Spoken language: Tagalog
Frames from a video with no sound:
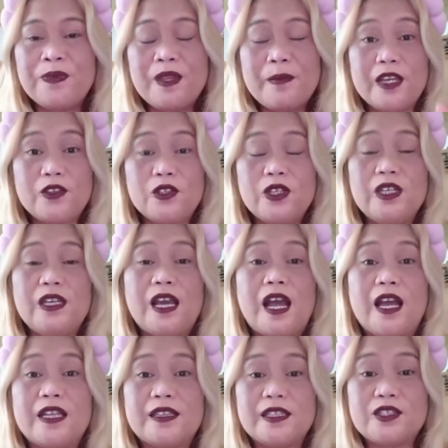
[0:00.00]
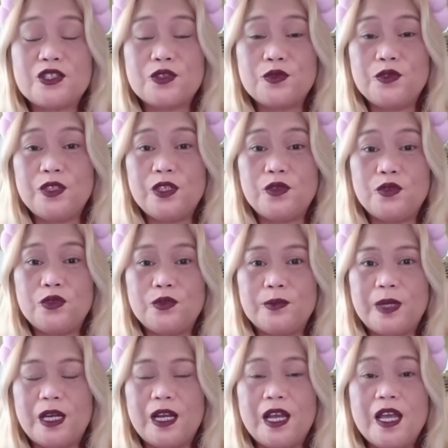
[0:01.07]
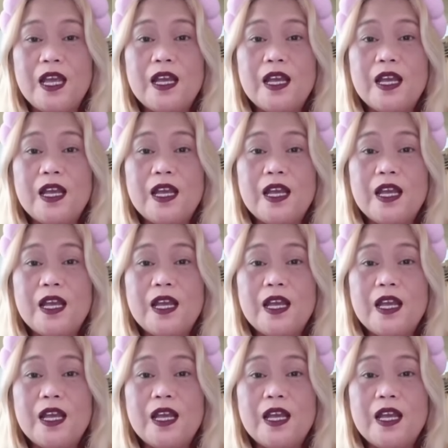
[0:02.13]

Ito, i attach ko dito yung mga